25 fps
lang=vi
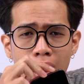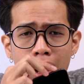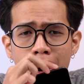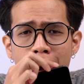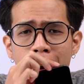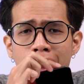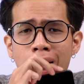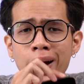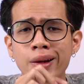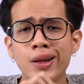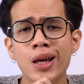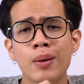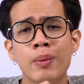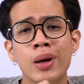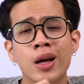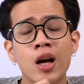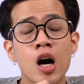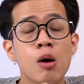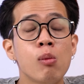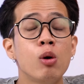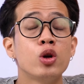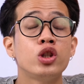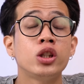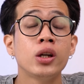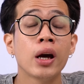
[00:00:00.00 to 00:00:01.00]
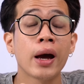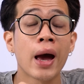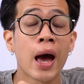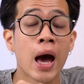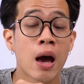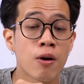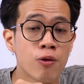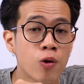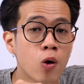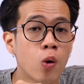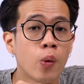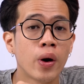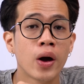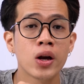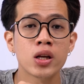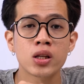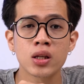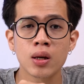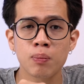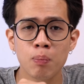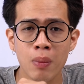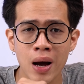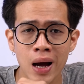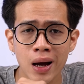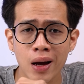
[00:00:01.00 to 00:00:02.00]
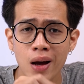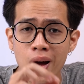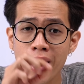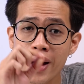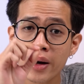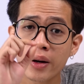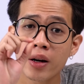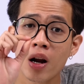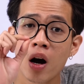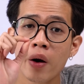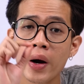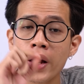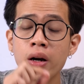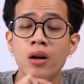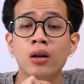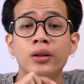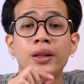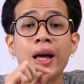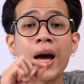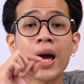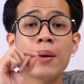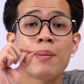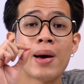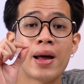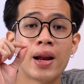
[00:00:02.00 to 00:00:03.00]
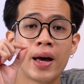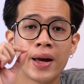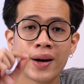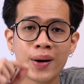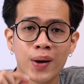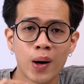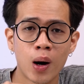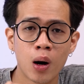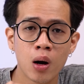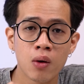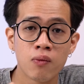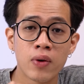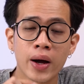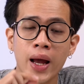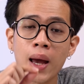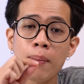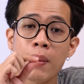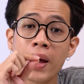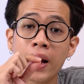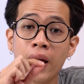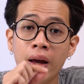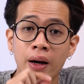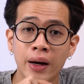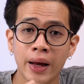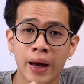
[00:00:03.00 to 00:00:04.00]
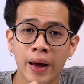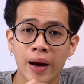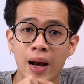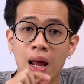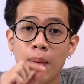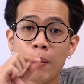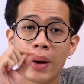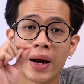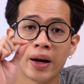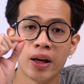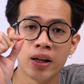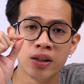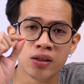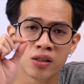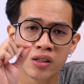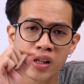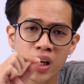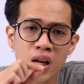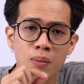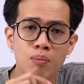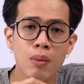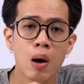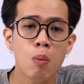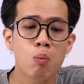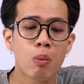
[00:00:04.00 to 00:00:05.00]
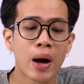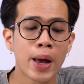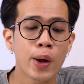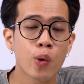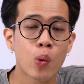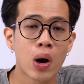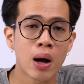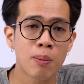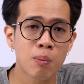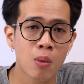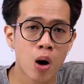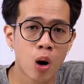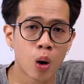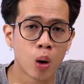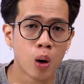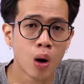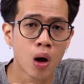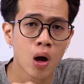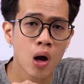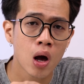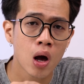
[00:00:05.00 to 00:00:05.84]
Ở đây thì mình có một chiếc iPhone XS Max, nó đã được thay màn hình rồi và cái màn hình này là màn hình zin bóc ngoái của Apple.